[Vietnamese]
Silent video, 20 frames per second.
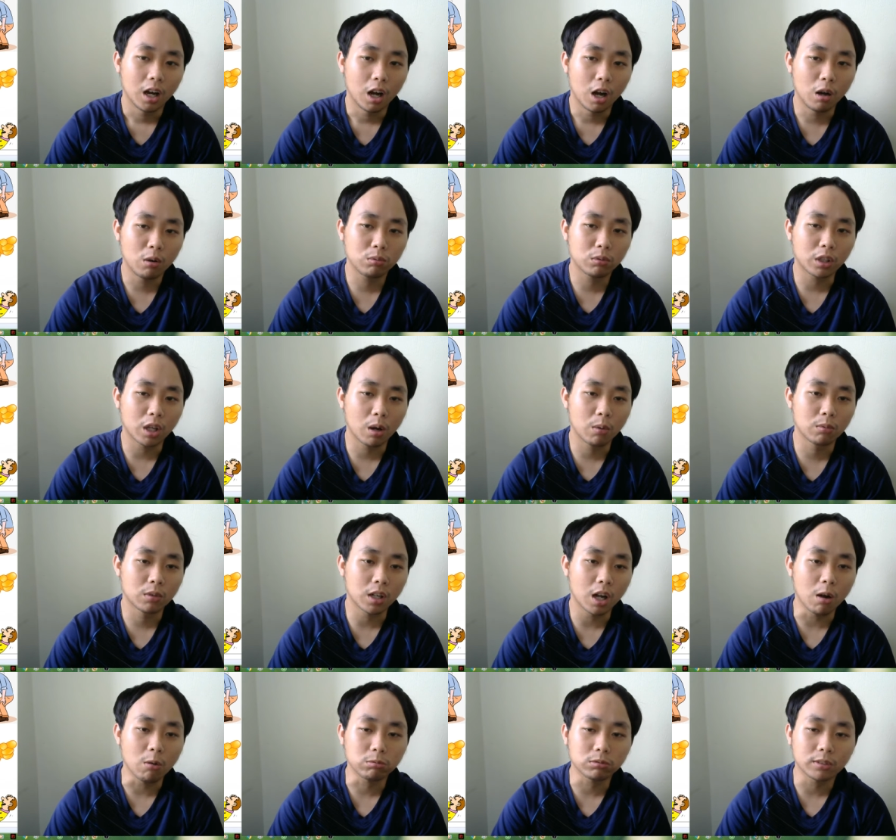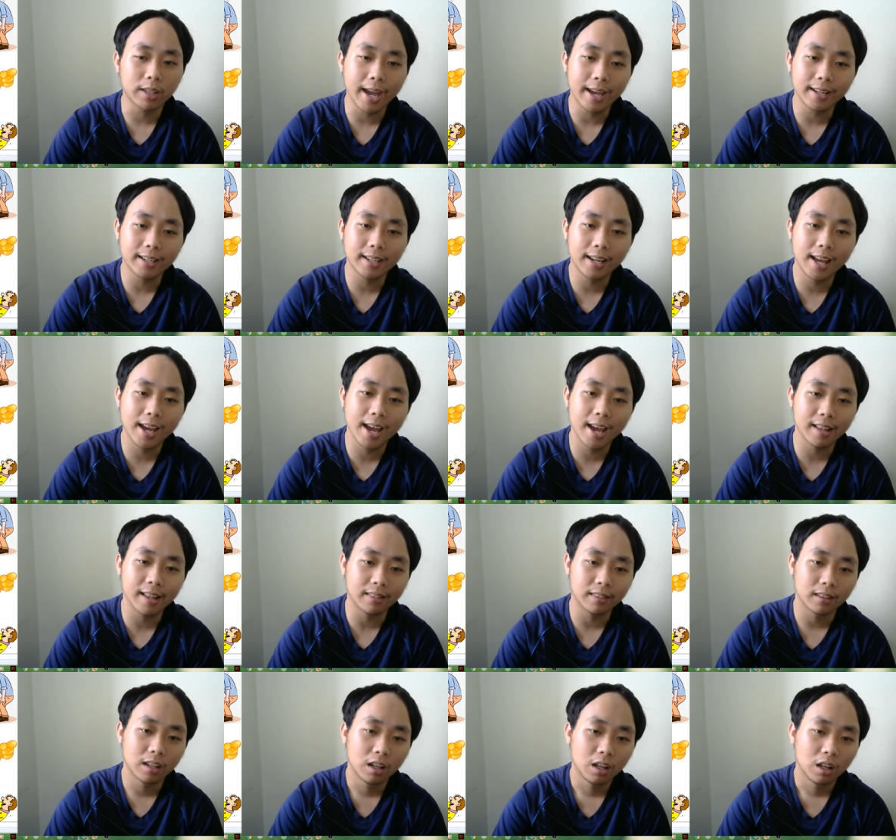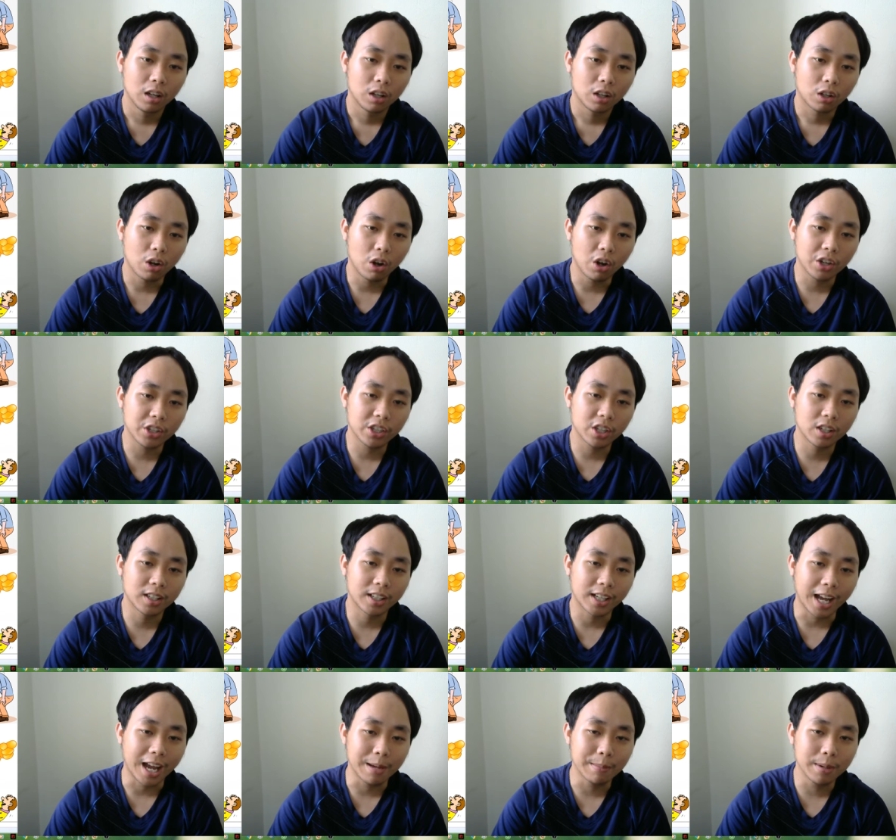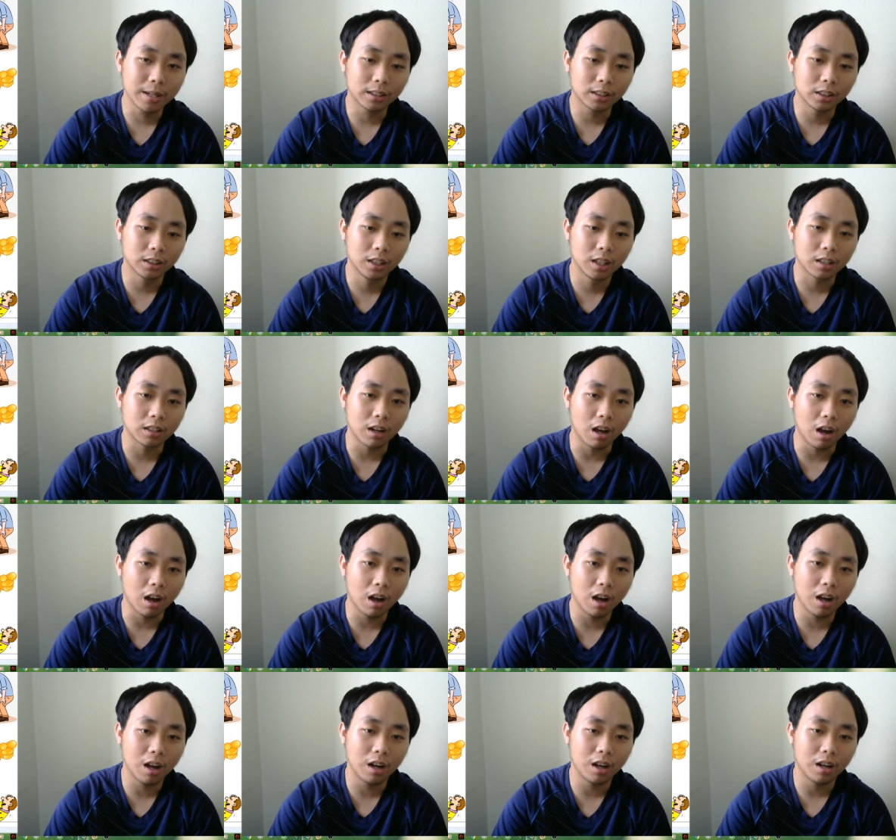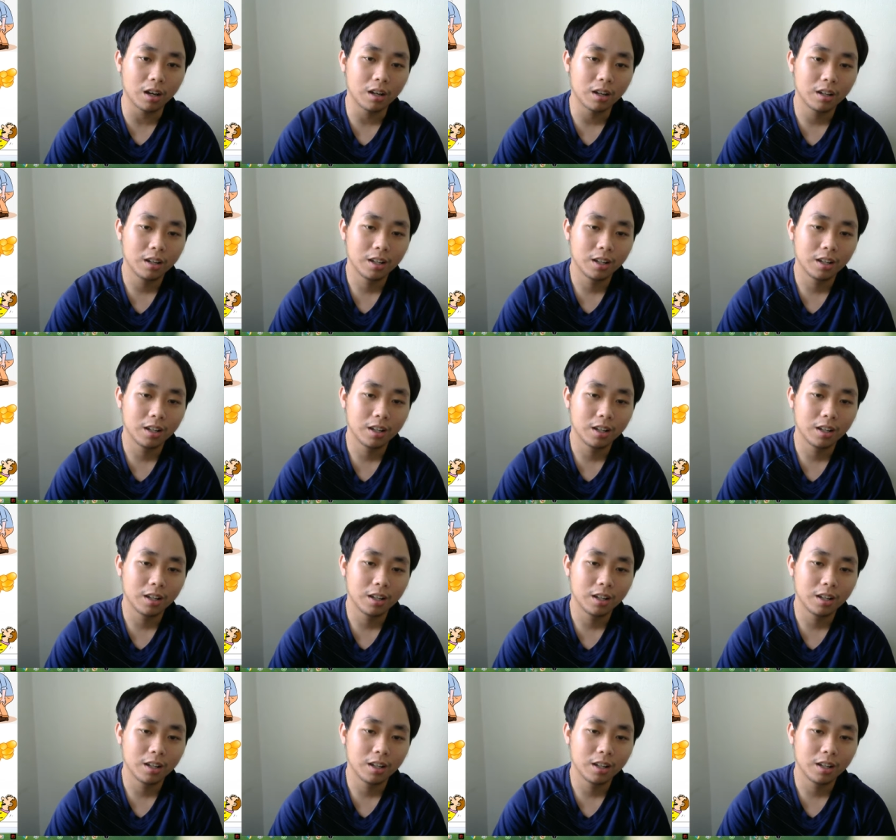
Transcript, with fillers: ông chồng khóc thét lên, coi chừng cái bức tường đó.